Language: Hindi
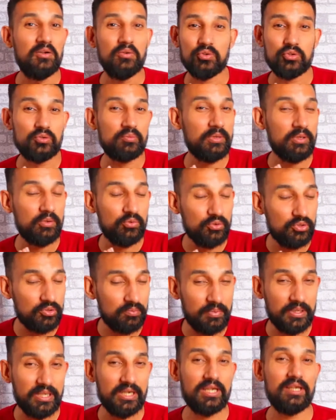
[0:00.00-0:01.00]
उसमें कुछ
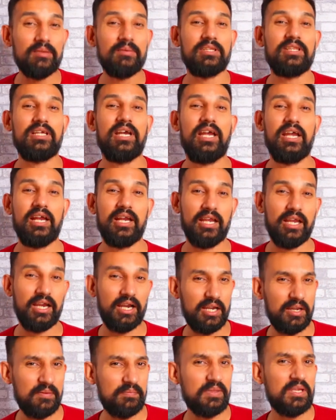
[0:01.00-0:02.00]
भी नहीं बताया गया
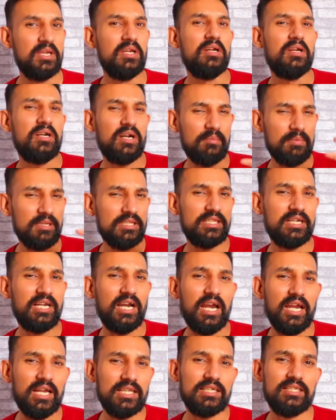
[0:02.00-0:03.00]
है हमें
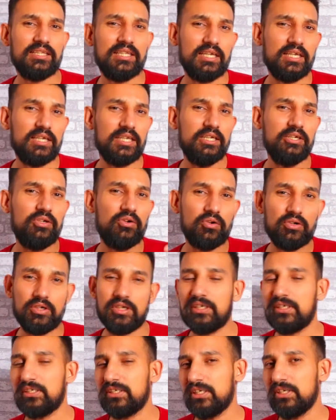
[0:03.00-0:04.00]
दिखाया जाता है कि
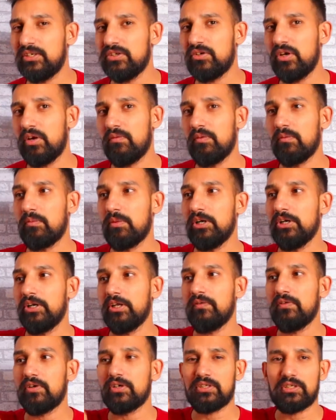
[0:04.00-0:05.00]
डॉक्टर स्ट्रेंज जो है वो
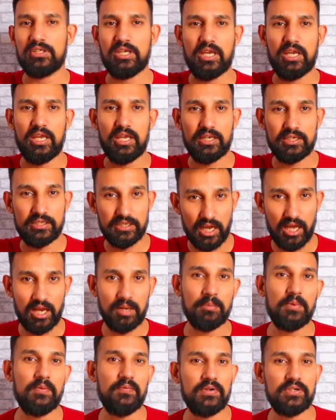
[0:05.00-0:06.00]
मल्टीवर्स के एक जाल
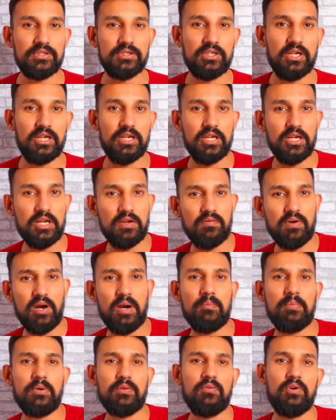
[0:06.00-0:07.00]
में फंस गए हैं
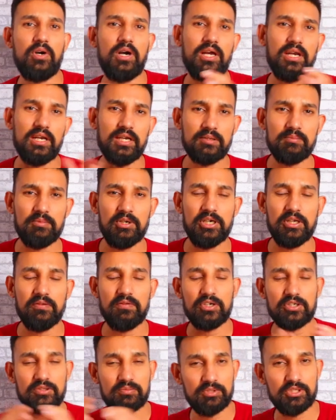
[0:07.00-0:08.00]
वहां पर वो अलग
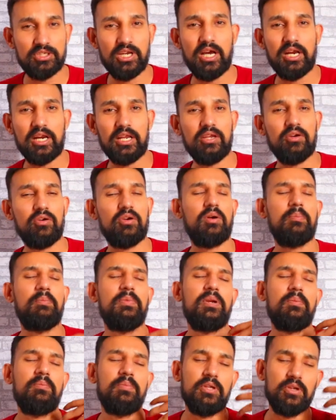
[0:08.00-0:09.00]
मल्टीवर्स में जा रहे हैं और
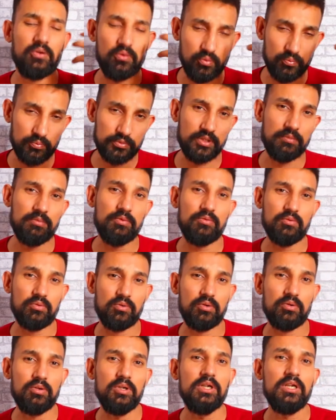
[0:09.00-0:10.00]
अपने अपने रूप से भी
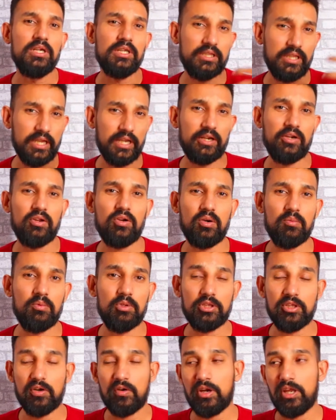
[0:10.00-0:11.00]
उनको देखने को
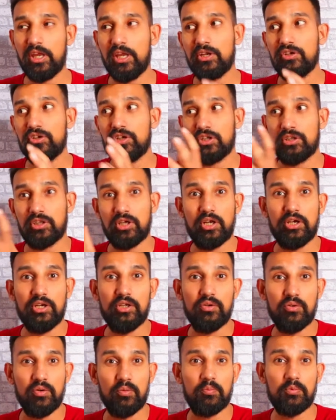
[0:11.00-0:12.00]
मिलता है और एक
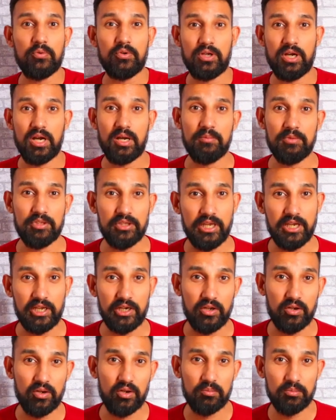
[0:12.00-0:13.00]
शैतानी रूप उनका हमें
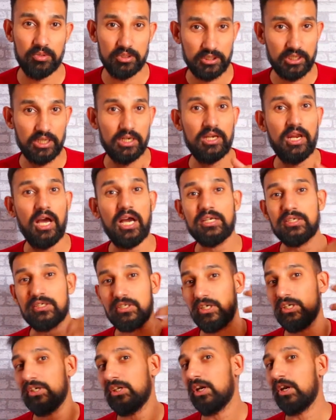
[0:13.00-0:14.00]
देखने को मिलता है लास्ट
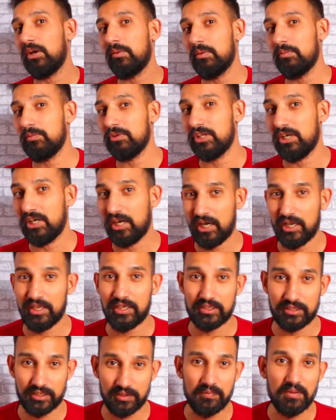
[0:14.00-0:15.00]
के ट्रेलर में हमें दिखाया
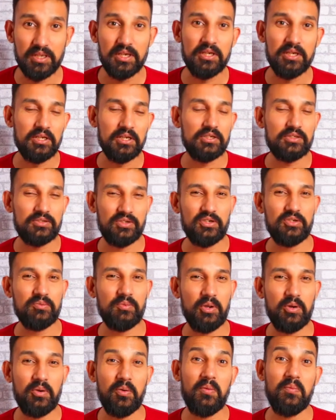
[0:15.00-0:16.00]
जाता है सच
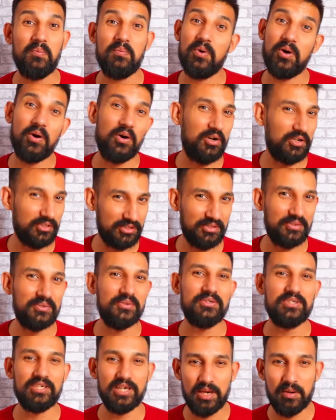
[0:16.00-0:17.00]
मानो बहुत
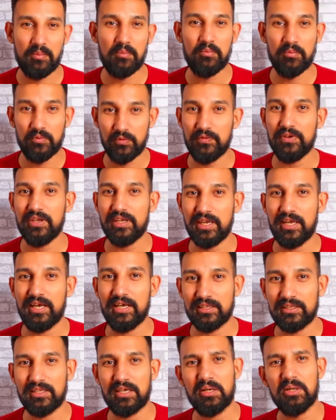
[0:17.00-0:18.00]
कुछ है मूवी के
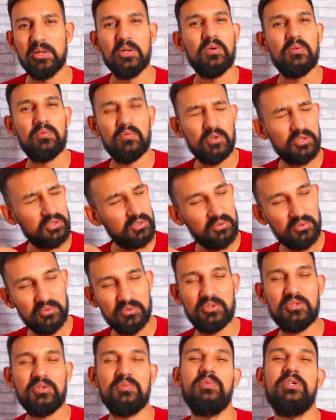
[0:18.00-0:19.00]
अंदर वो तो
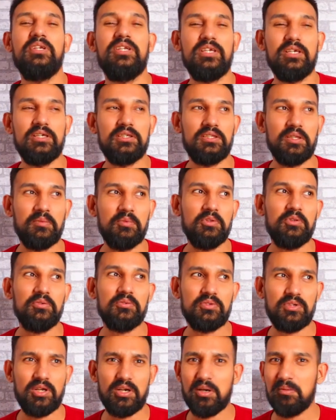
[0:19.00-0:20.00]
कुछ भी नहीं है तभी तो
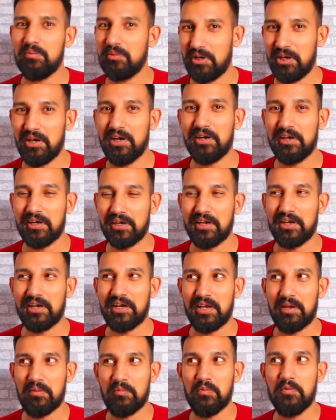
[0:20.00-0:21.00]
उसका नाम ट्रेलर रखा
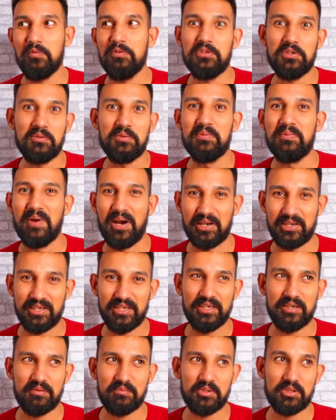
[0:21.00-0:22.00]
गया मूवी तो भी
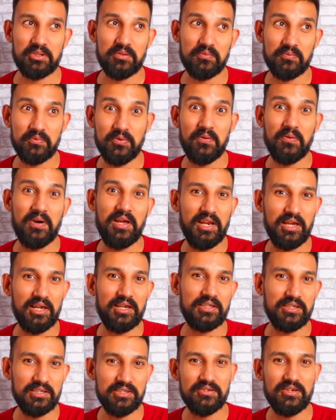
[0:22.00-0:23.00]
बाकी है मतलब वो वाला
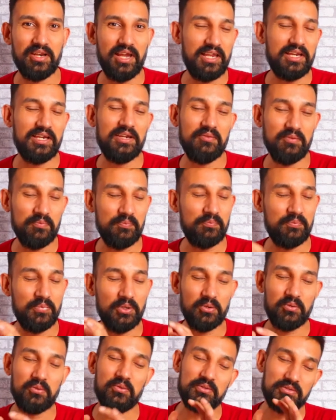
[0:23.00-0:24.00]
ये जो लाइन है वो
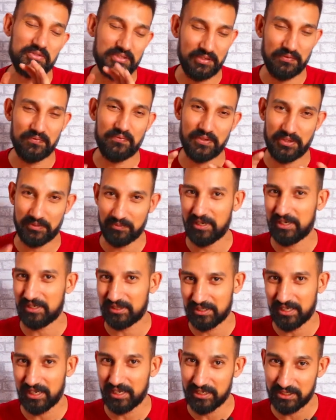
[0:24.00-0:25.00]
बिल्कुल सही फिट
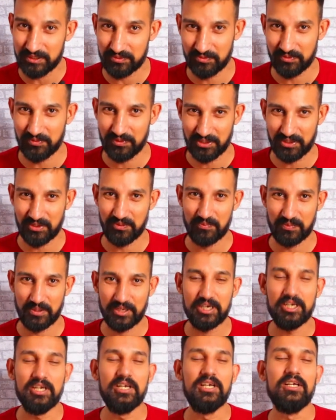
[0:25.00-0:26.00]
बैठती है इस मूवी के ऊपर